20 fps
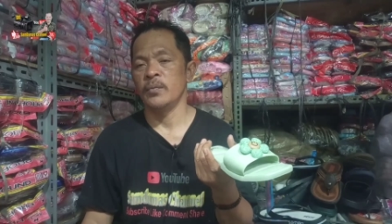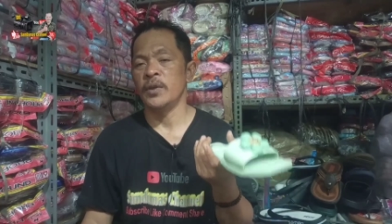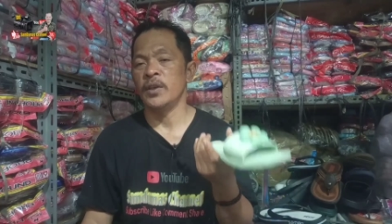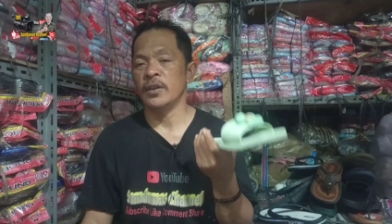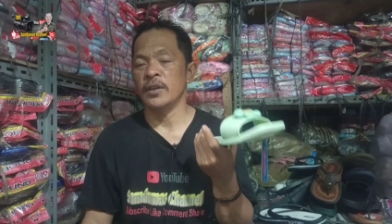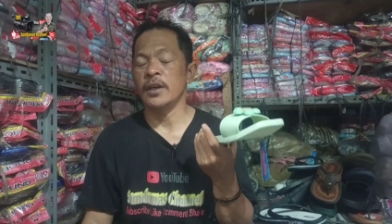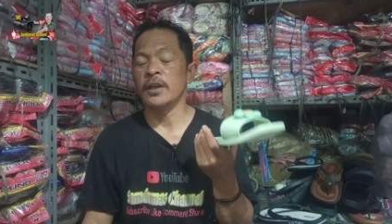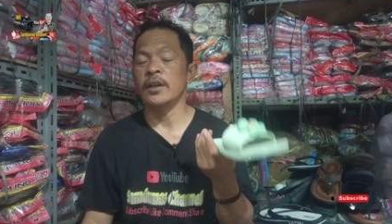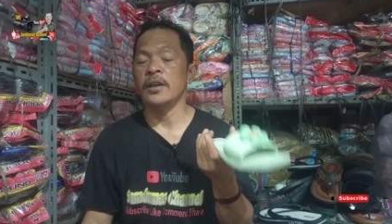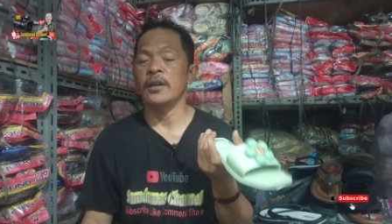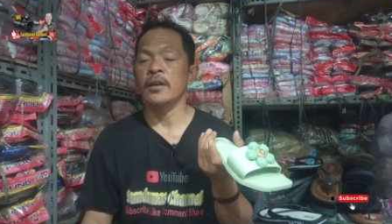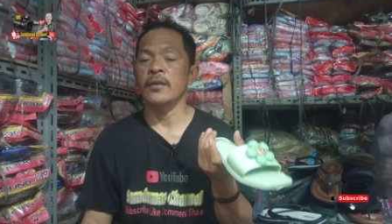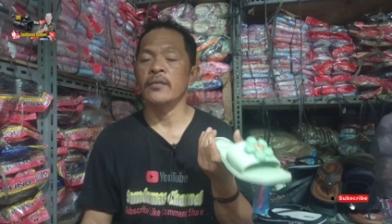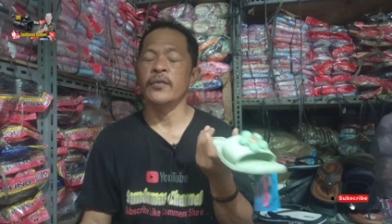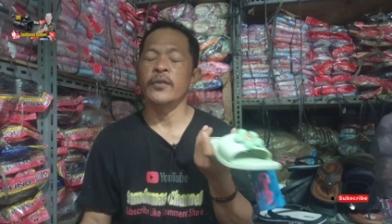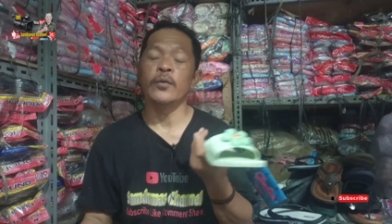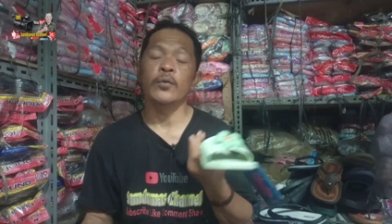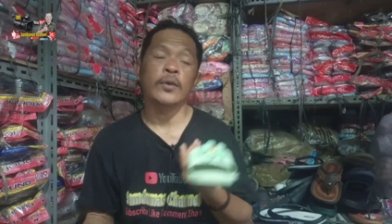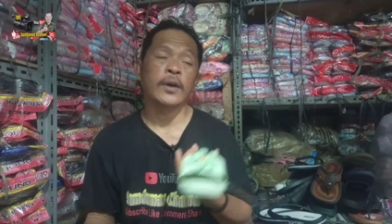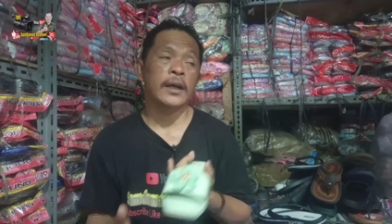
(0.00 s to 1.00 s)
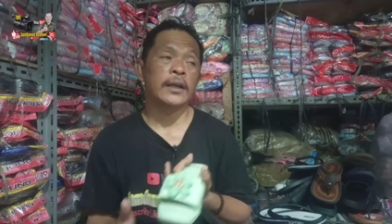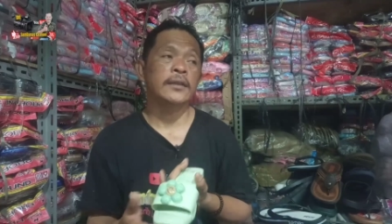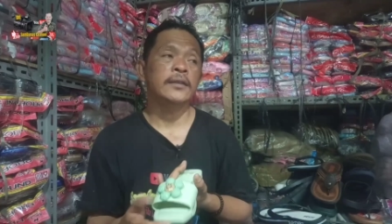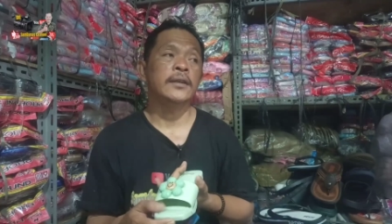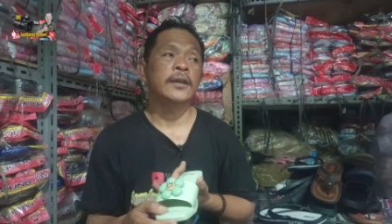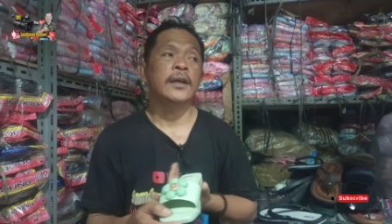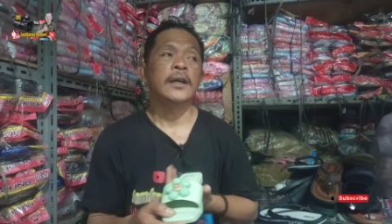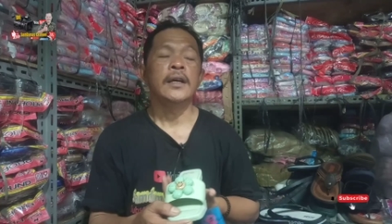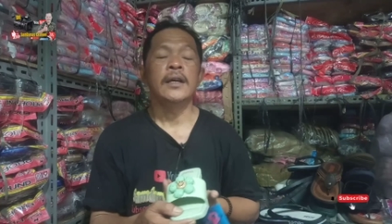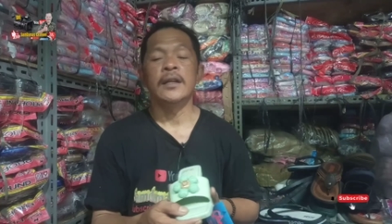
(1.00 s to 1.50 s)
Minta direviewkan
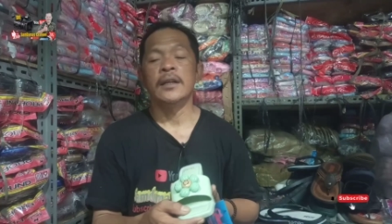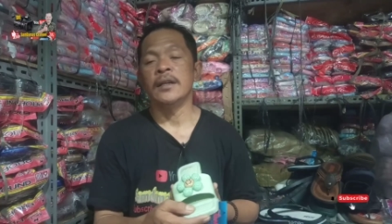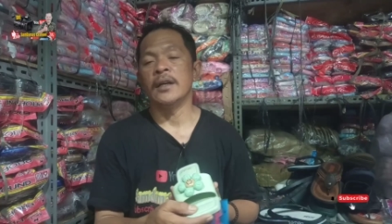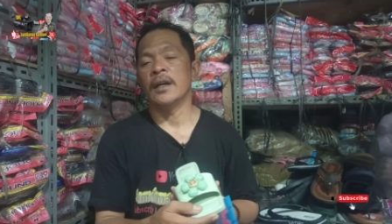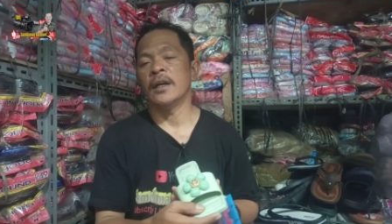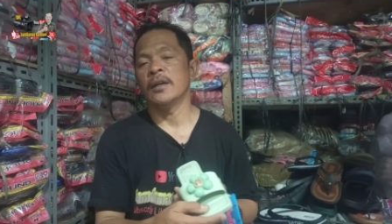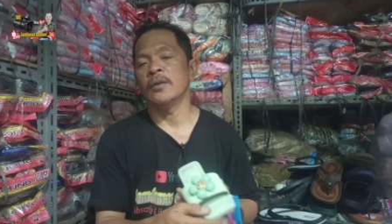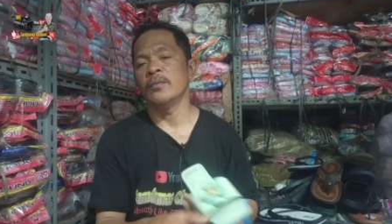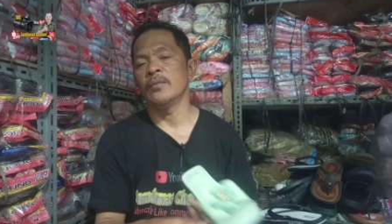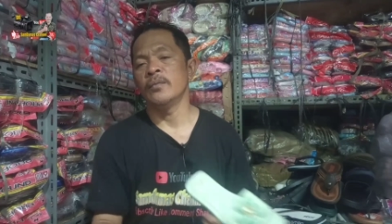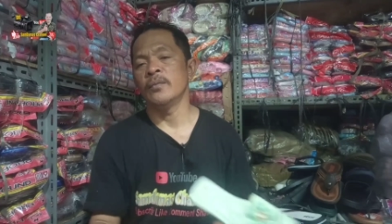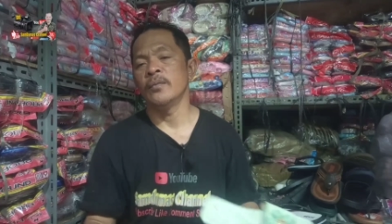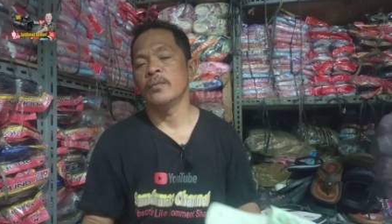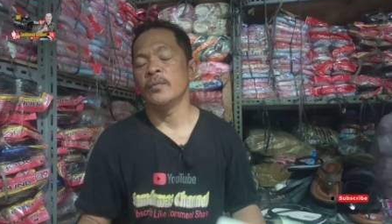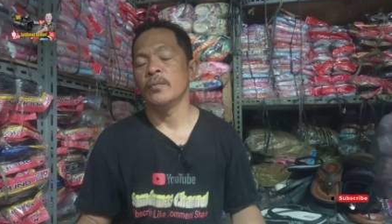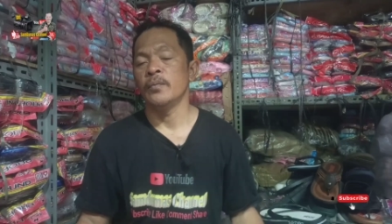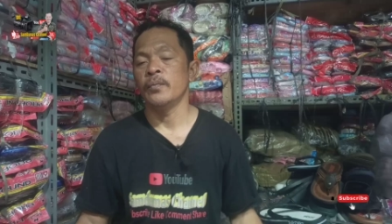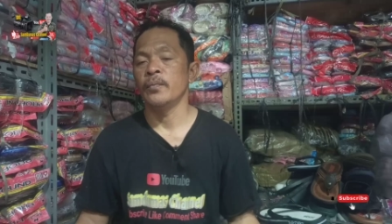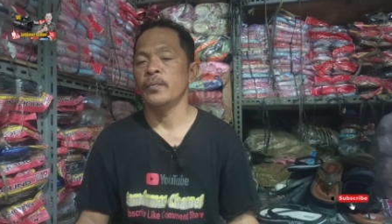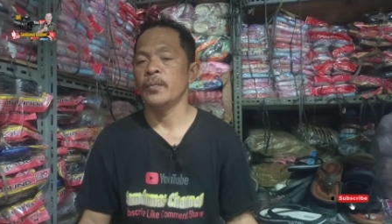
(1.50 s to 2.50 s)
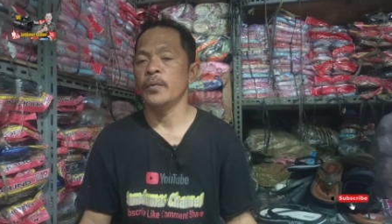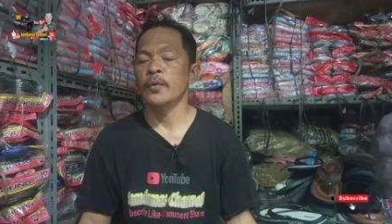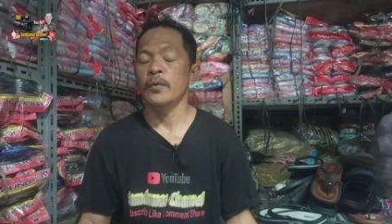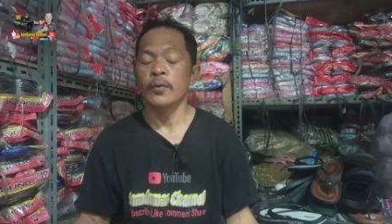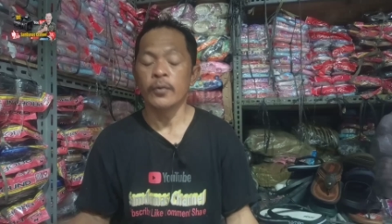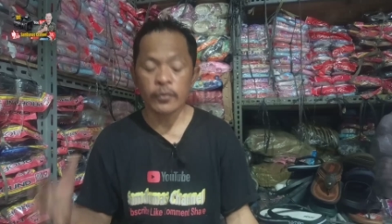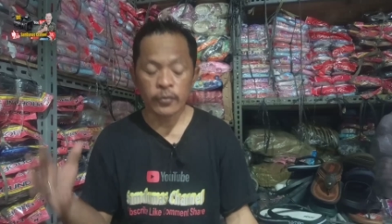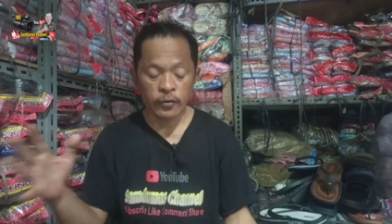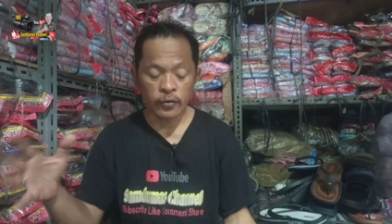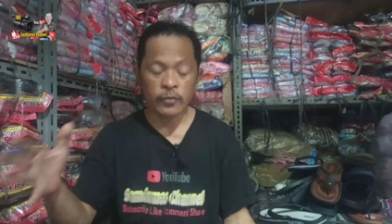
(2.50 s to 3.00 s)
dengan
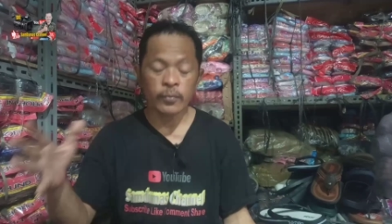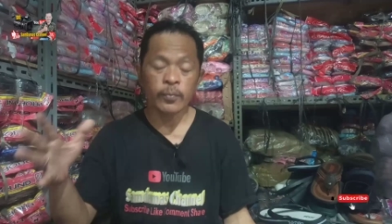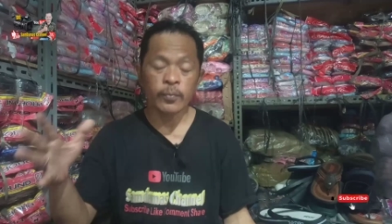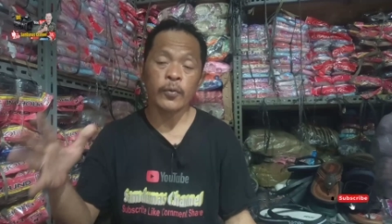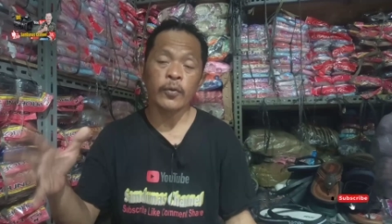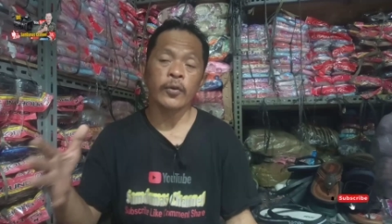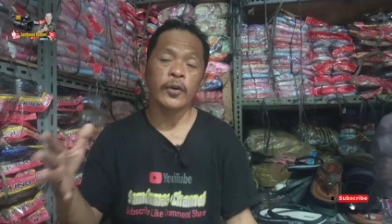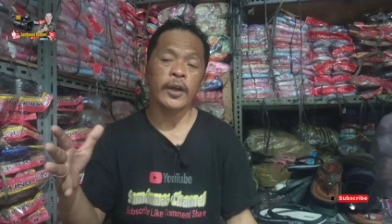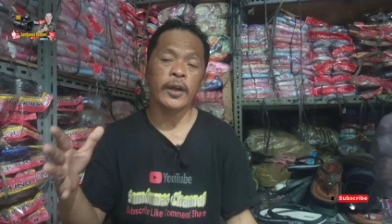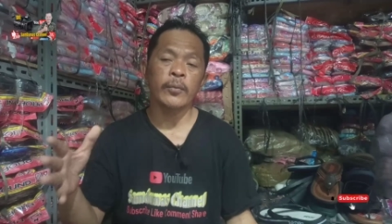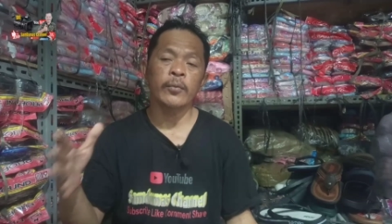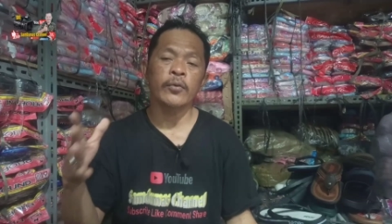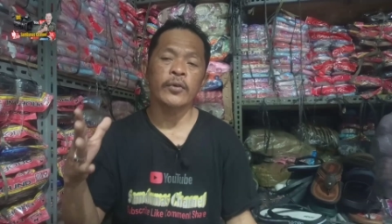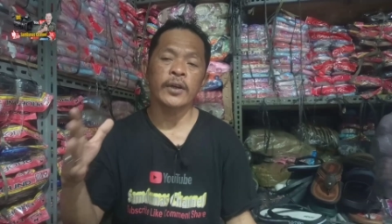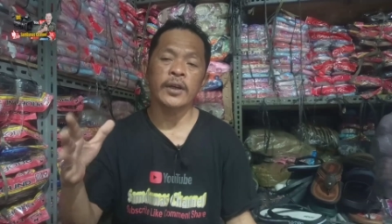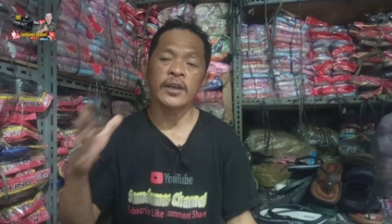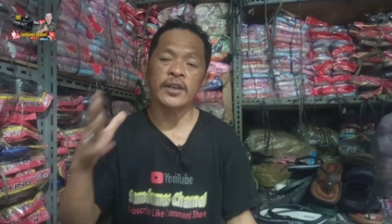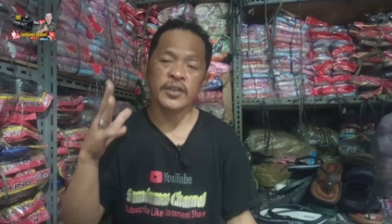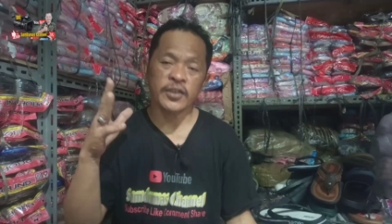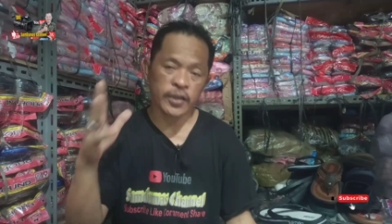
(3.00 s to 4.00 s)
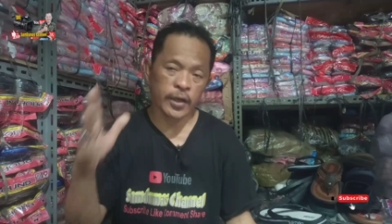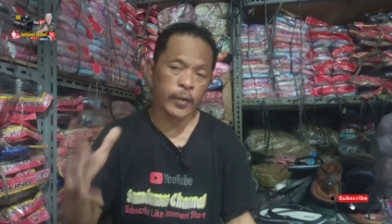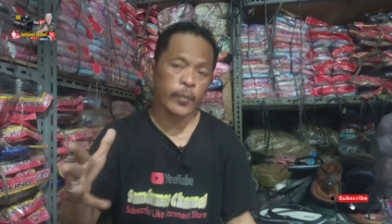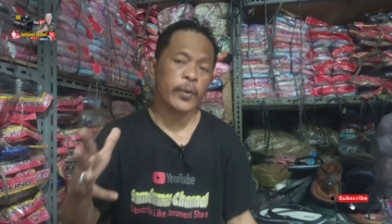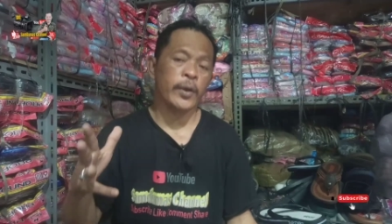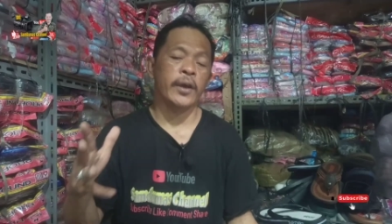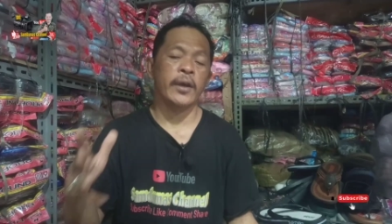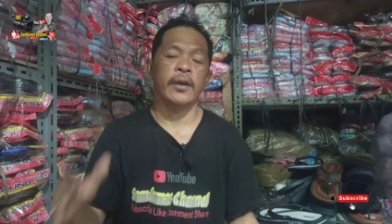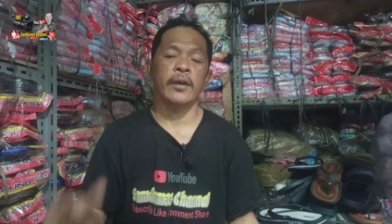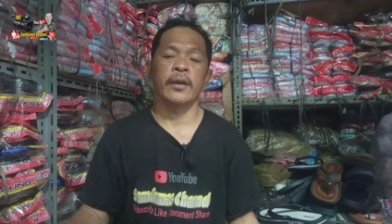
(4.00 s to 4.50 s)
khusus model-model
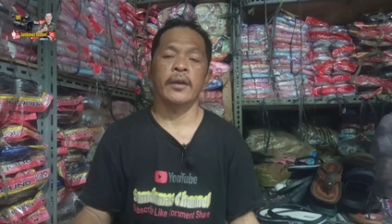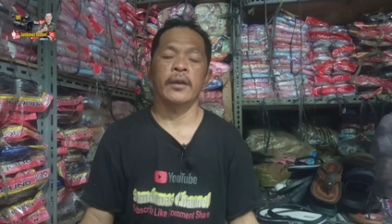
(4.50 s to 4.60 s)
cewek